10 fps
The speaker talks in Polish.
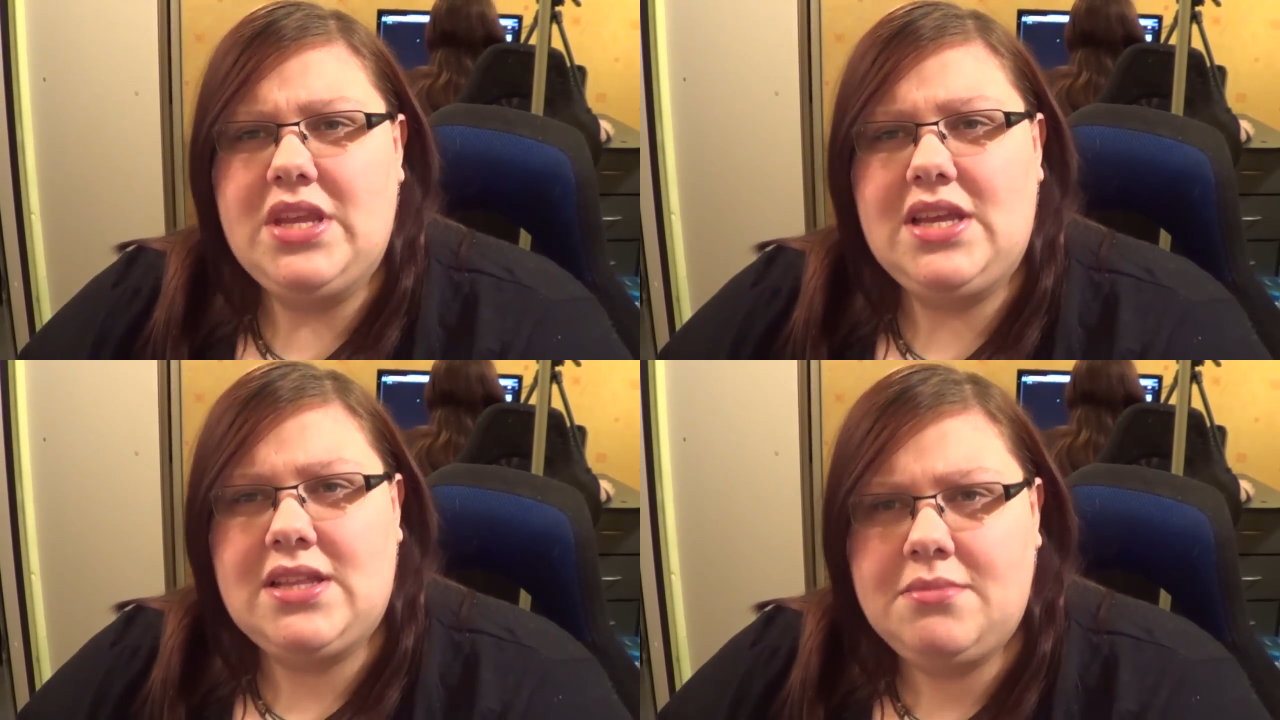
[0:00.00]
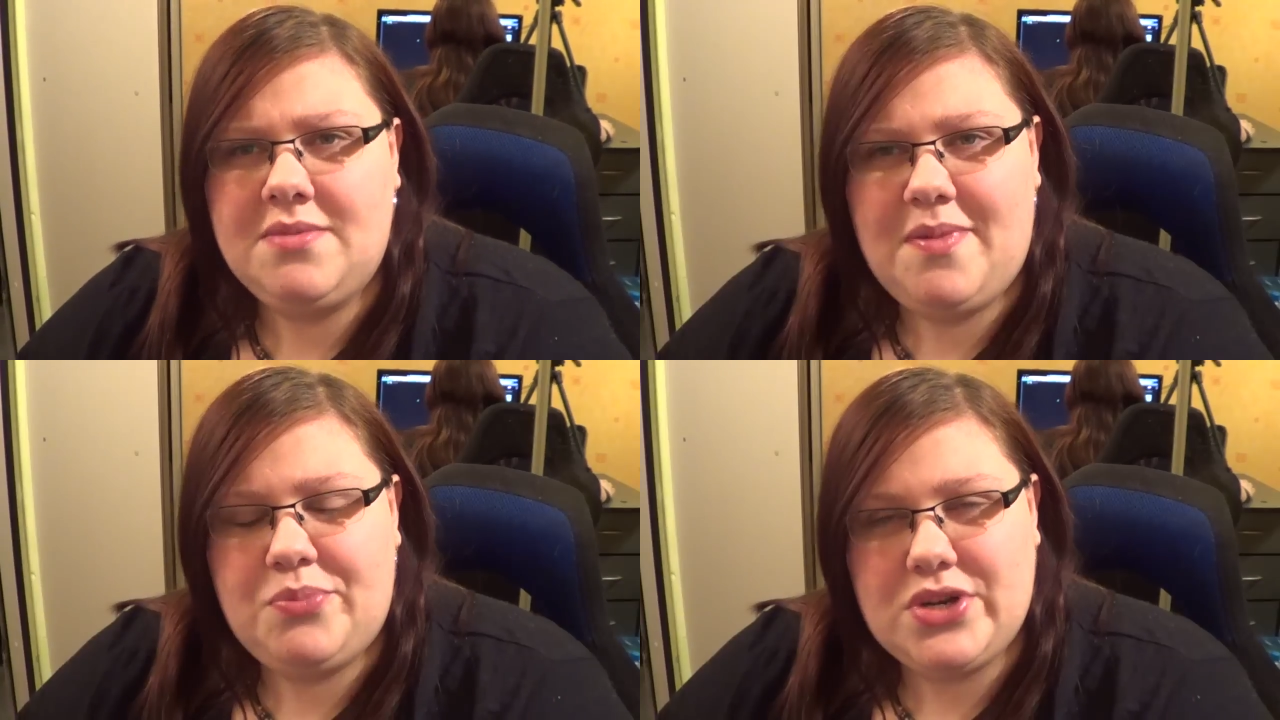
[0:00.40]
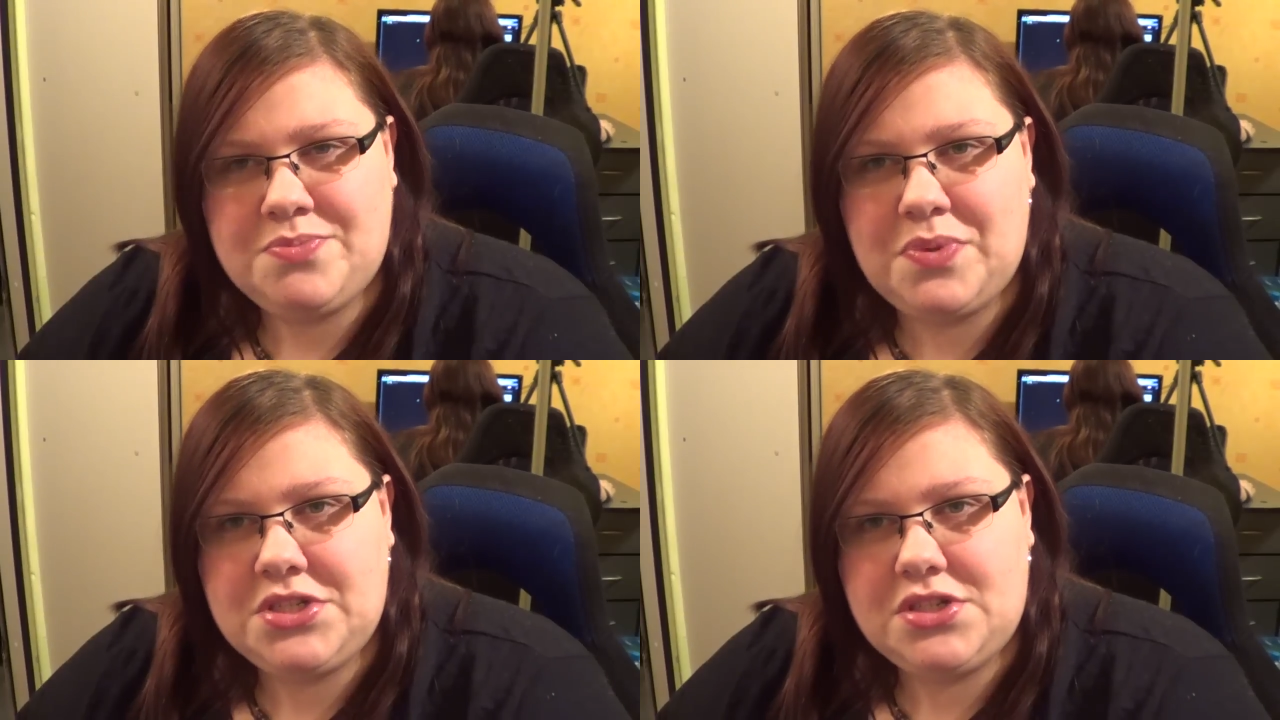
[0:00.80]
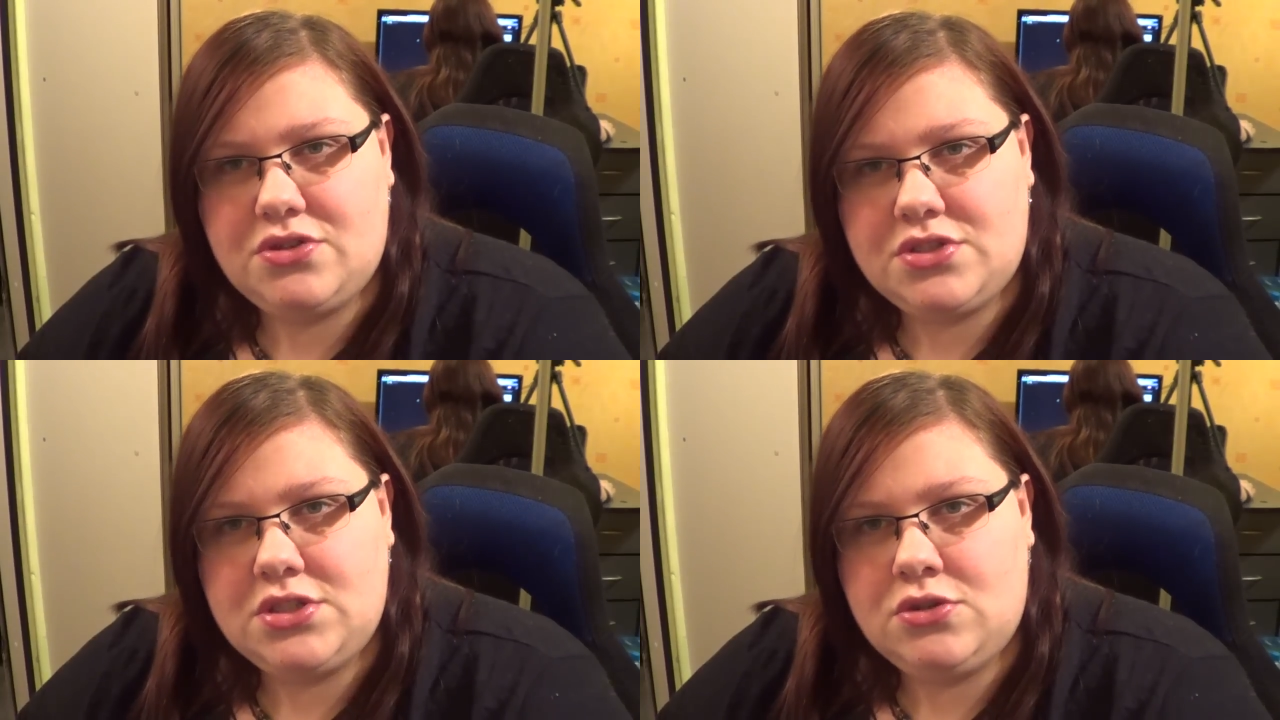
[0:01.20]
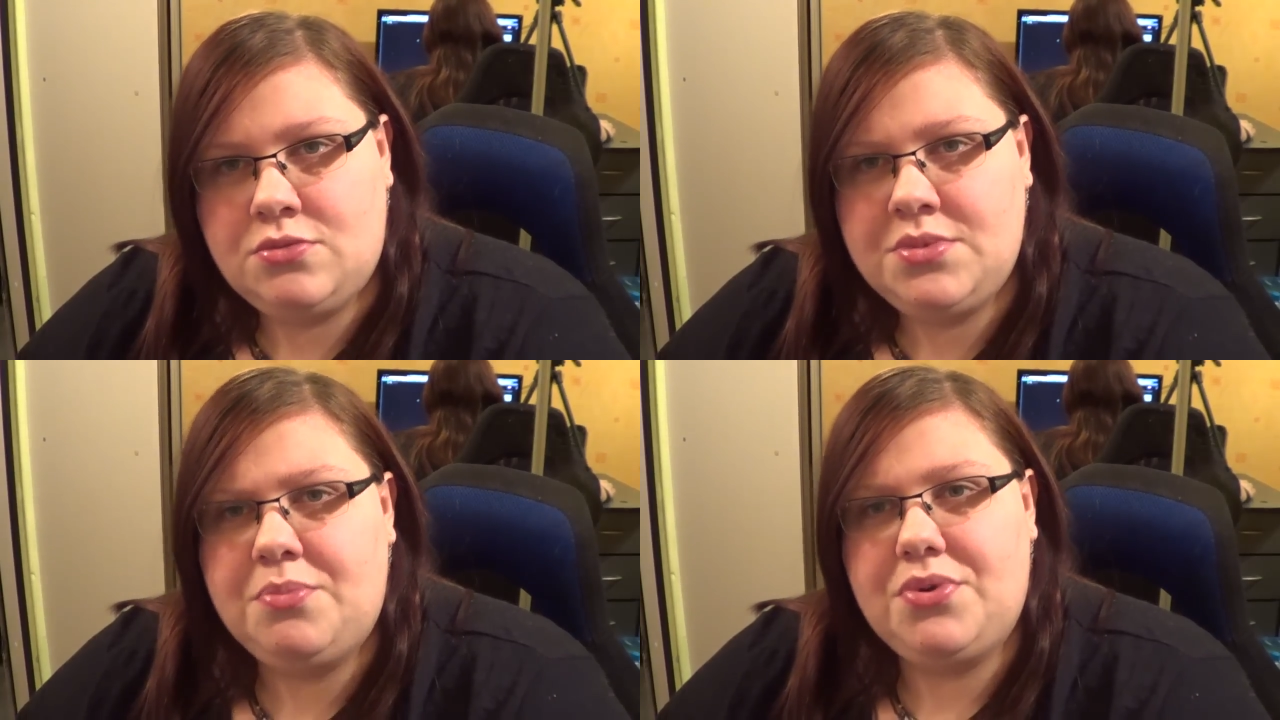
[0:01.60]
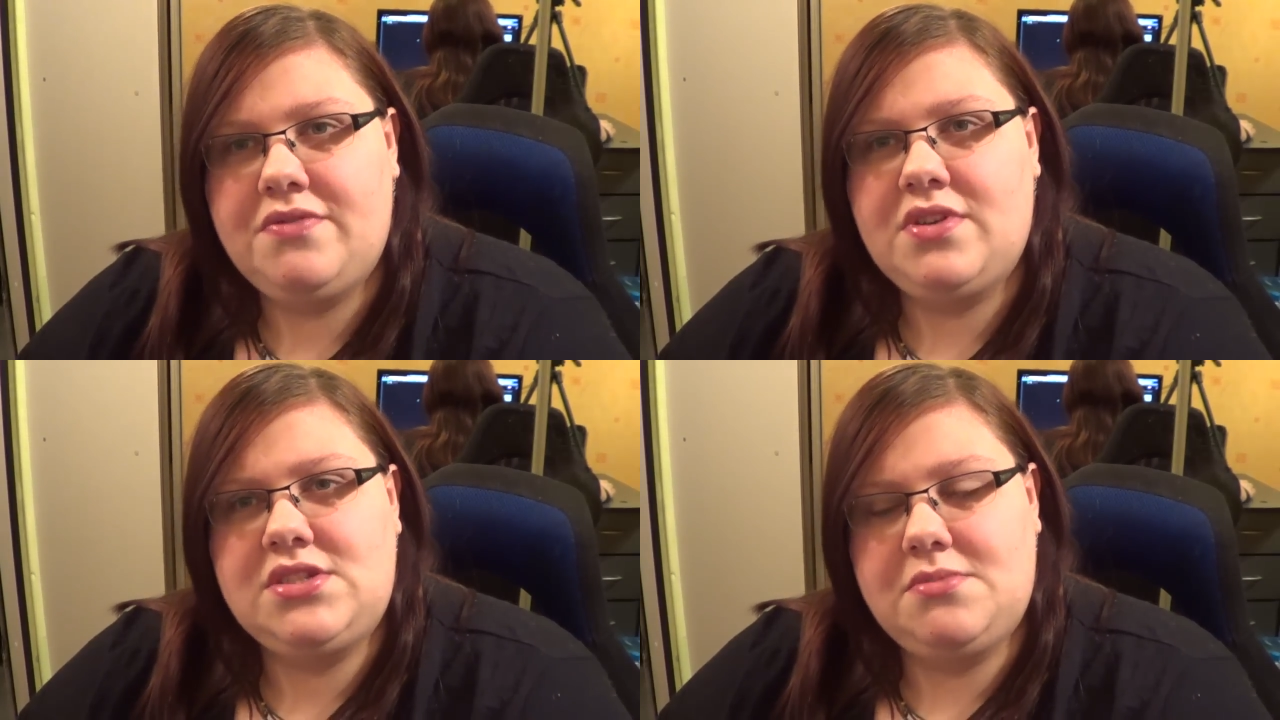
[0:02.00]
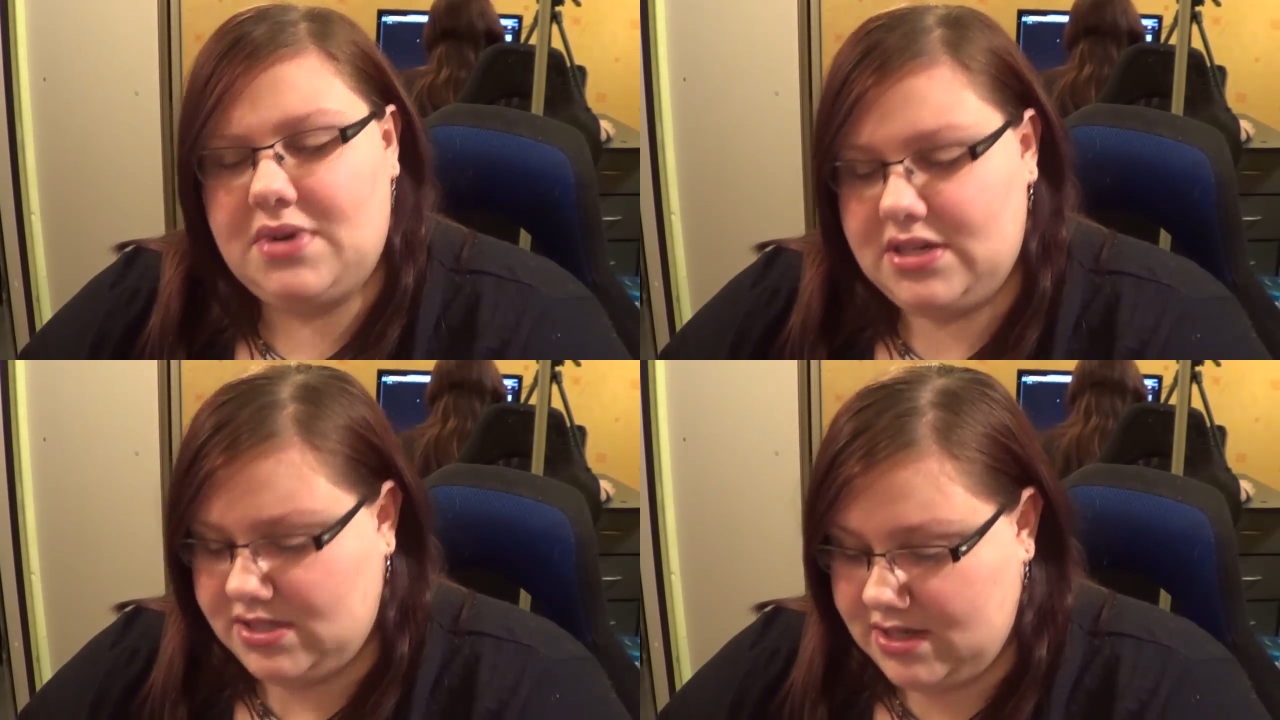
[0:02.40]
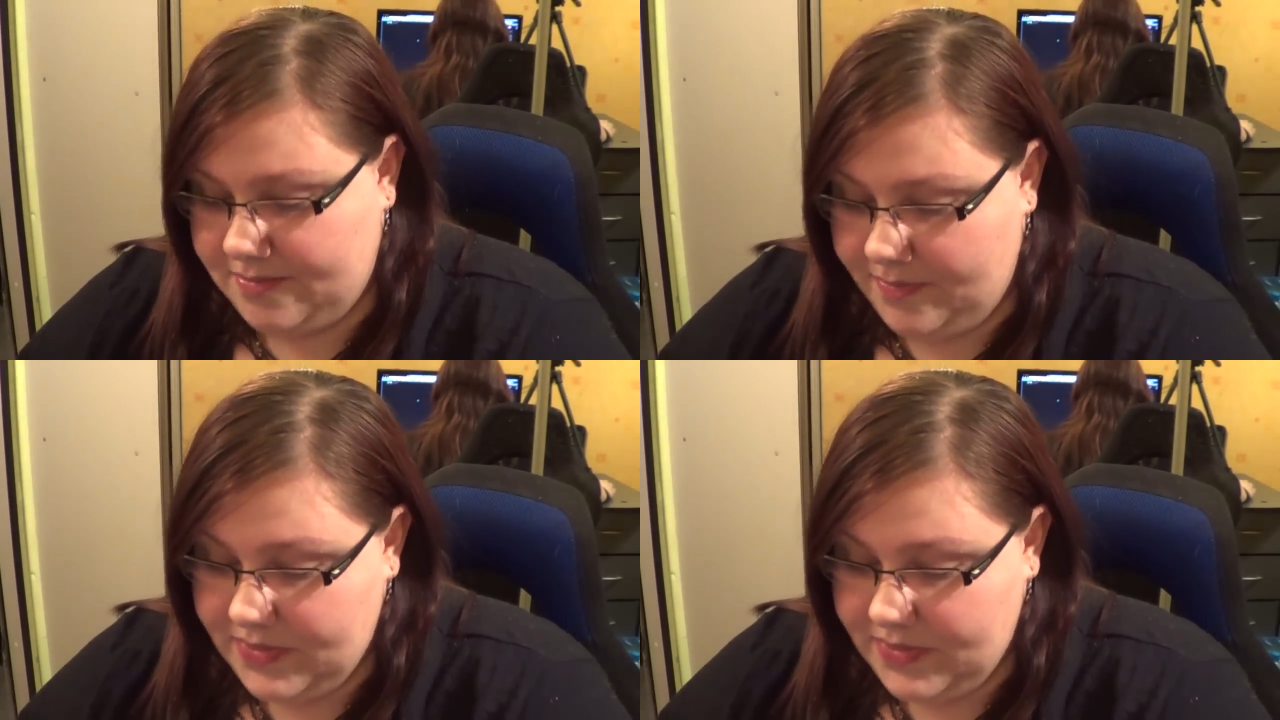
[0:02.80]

i tam chyba po raz pierwszy na odcinku u mnie pojawiła się Madzia.